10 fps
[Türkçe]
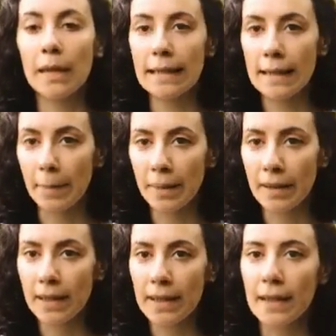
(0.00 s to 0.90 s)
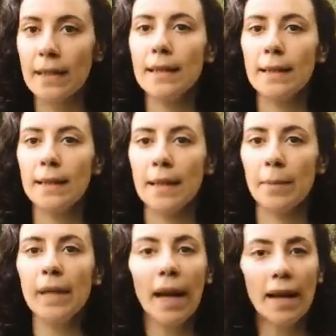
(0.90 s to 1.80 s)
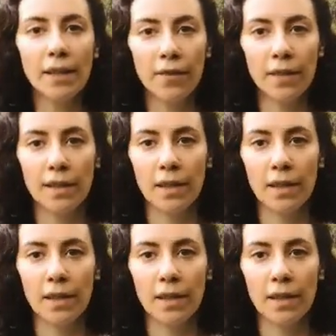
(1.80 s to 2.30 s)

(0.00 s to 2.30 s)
Sempatik sinir sistemi her nefes